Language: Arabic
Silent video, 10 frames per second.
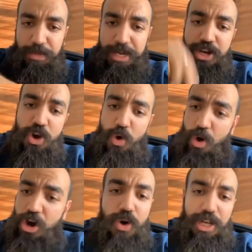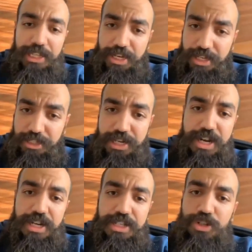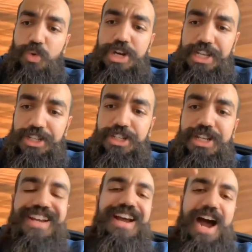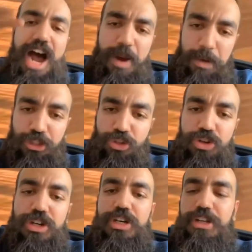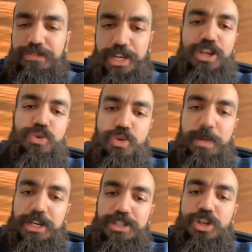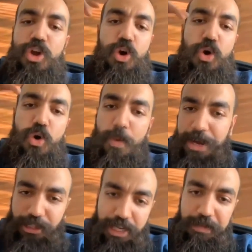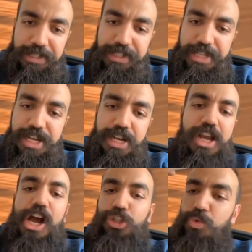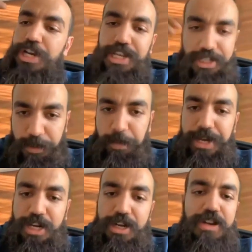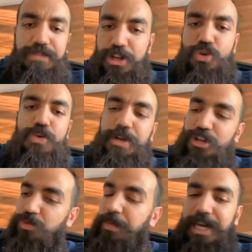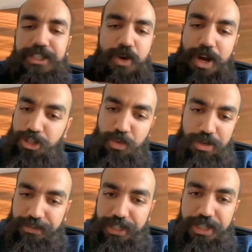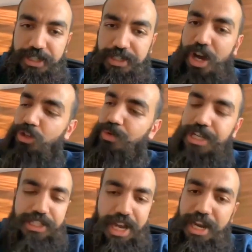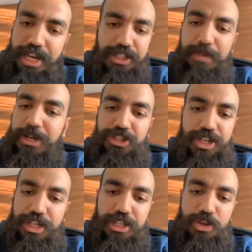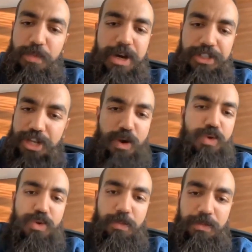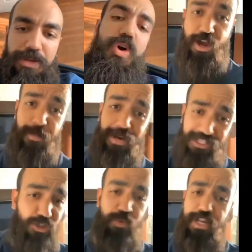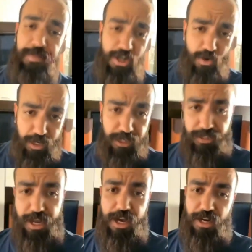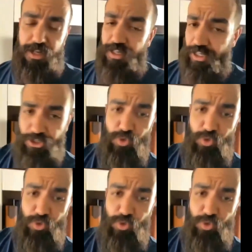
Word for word: 70 وهكا واحد النهار تلقى راسك وليتي اماتور في الايكوميرس وبعد الخمس سنين غتولي اكسبير في الايكوميرس وما بقى حتى واحد يوقفك ديك الساعه تولي عندك علاقه حتى مع الشركات الكبار تعاونهم بغيتي تولي مليونير ساهل خاص